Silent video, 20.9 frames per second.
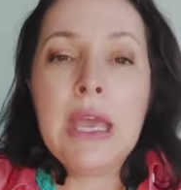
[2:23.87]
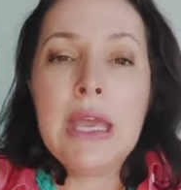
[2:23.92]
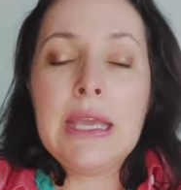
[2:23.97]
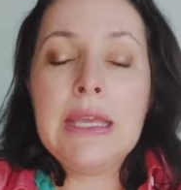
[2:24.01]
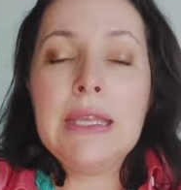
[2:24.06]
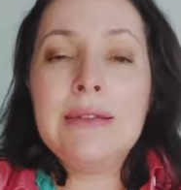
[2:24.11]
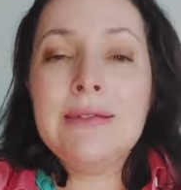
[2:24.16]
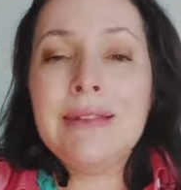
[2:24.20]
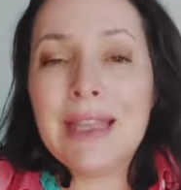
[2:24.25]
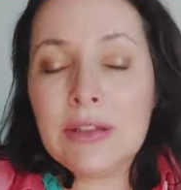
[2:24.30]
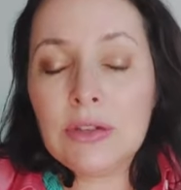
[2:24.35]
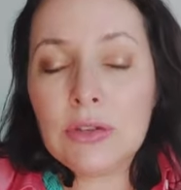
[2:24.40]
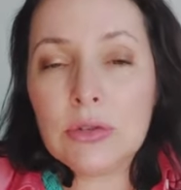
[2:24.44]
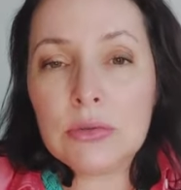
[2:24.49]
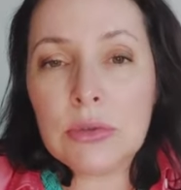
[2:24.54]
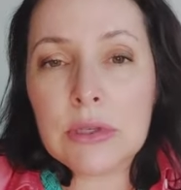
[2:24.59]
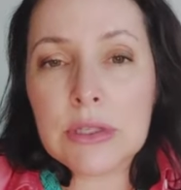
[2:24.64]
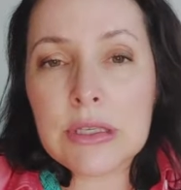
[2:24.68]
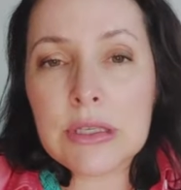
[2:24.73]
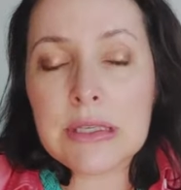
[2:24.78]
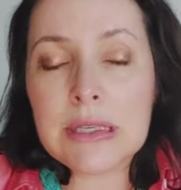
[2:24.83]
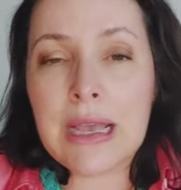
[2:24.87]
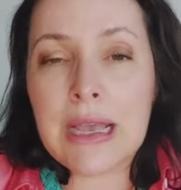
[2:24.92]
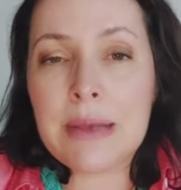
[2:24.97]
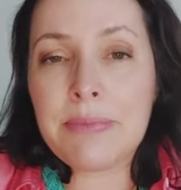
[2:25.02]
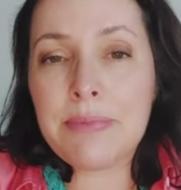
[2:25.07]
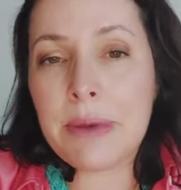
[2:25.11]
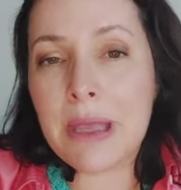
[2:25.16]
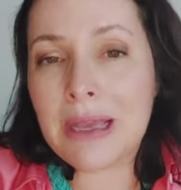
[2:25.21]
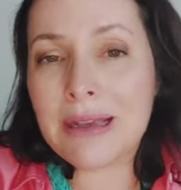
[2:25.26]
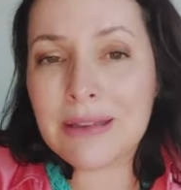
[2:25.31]
E dentro do
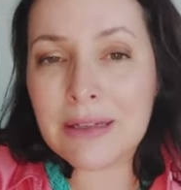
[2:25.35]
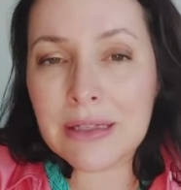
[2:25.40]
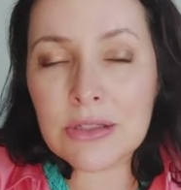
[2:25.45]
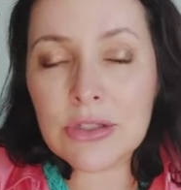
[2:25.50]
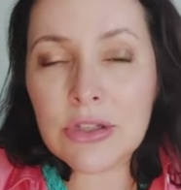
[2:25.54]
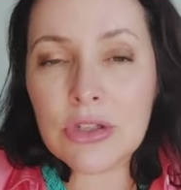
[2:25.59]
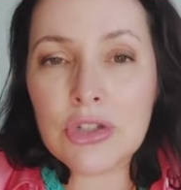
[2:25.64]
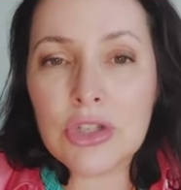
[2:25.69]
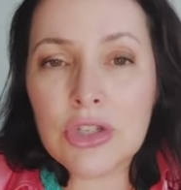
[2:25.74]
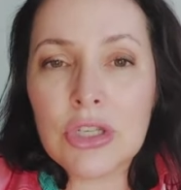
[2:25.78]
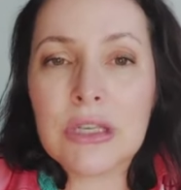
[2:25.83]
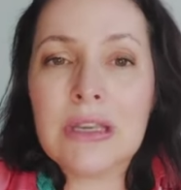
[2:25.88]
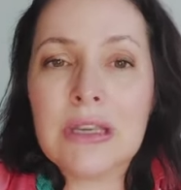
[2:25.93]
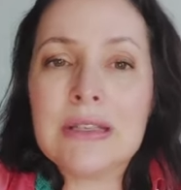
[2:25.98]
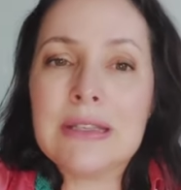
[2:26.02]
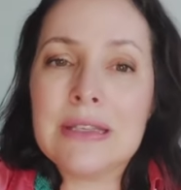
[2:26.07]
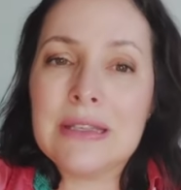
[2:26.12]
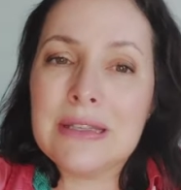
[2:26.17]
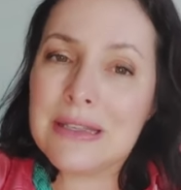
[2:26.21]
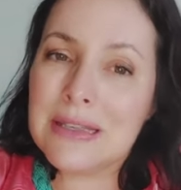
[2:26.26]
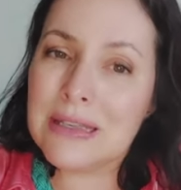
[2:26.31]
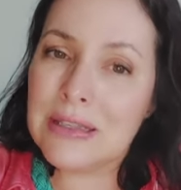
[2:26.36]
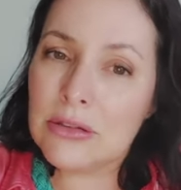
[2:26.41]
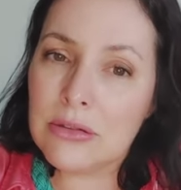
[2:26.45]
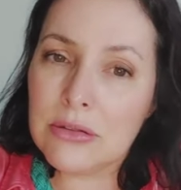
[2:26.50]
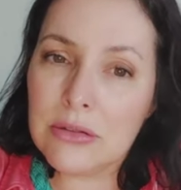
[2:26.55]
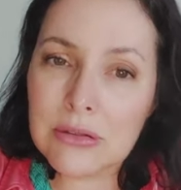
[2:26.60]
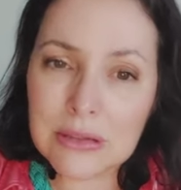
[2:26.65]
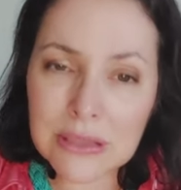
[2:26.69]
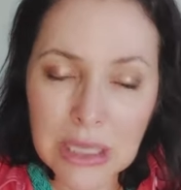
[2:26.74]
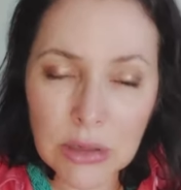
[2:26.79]
WhatsApp, a grande dica é assim, se
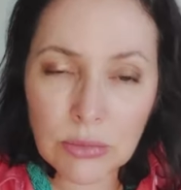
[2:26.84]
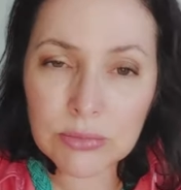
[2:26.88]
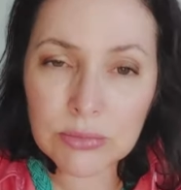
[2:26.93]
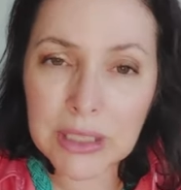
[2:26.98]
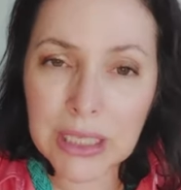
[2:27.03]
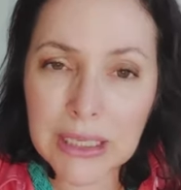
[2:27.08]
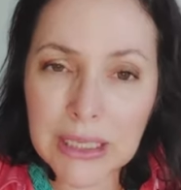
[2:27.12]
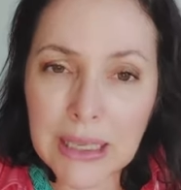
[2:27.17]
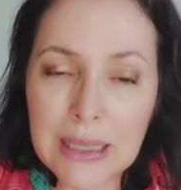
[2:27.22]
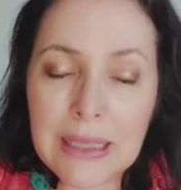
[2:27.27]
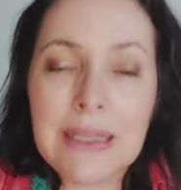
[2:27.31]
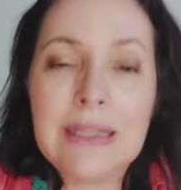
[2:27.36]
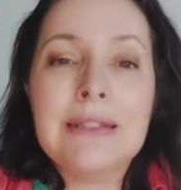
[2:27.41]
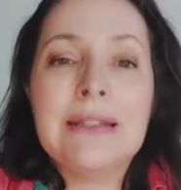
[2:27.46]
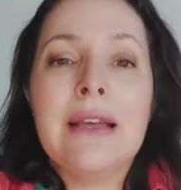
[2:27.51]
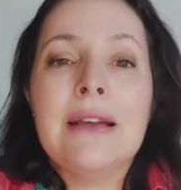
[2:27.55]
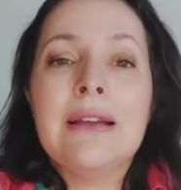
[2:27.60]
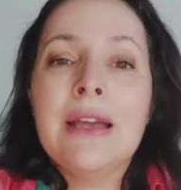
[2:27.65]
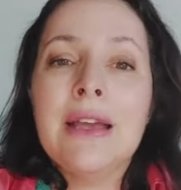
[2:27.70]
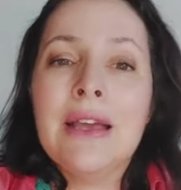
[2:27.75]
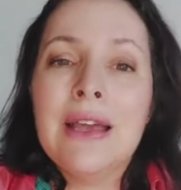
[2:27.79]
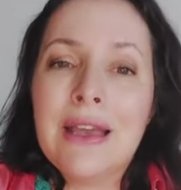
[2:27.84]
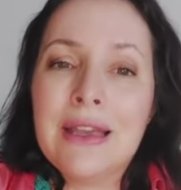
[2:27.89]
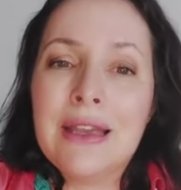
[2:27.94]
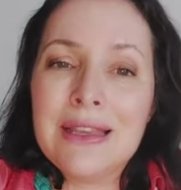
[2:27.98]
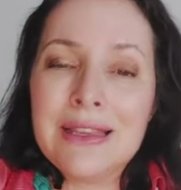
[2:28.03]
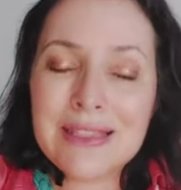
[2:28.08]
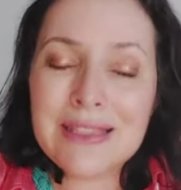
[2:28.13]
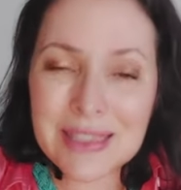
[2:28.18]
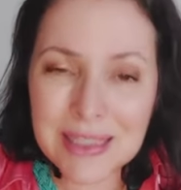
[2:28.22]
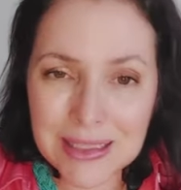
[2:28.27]
não tem ainda,
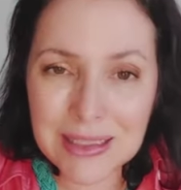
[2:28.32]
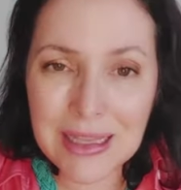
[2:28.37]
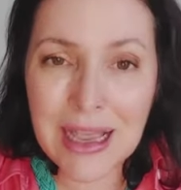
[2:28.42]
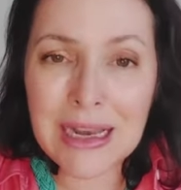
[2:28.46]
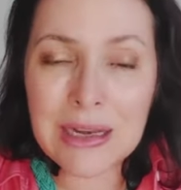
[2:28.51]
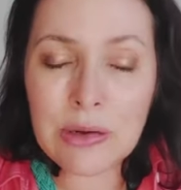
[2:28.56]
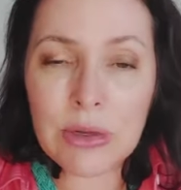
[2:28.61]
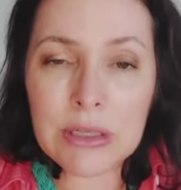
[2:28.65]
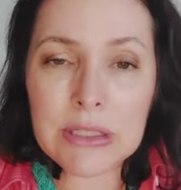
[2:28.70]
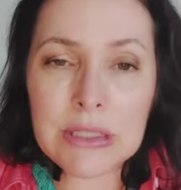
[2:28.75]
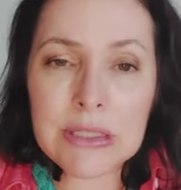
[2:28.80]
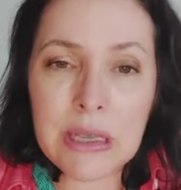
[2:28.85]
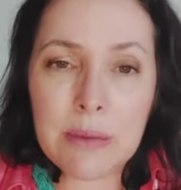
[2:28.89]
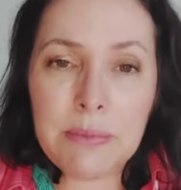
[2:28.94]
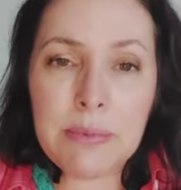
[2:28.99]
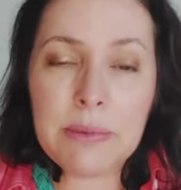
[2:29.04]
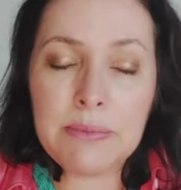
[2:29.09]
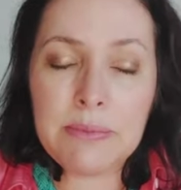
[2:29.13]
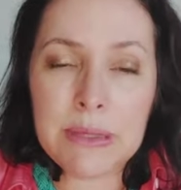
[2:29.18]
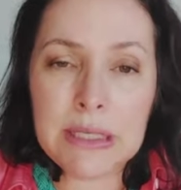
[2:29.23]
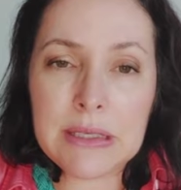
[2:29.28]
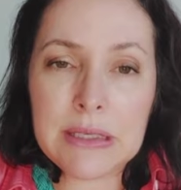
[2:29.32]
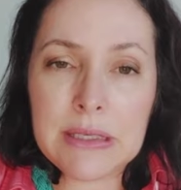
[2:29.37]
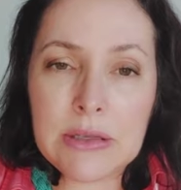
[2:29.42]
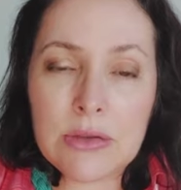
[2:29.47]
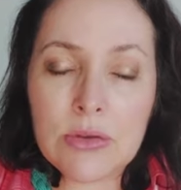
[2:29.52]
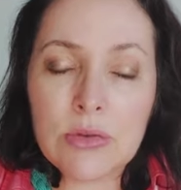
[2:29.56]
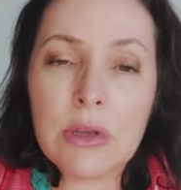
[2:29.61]
instale o WhatsApp Business.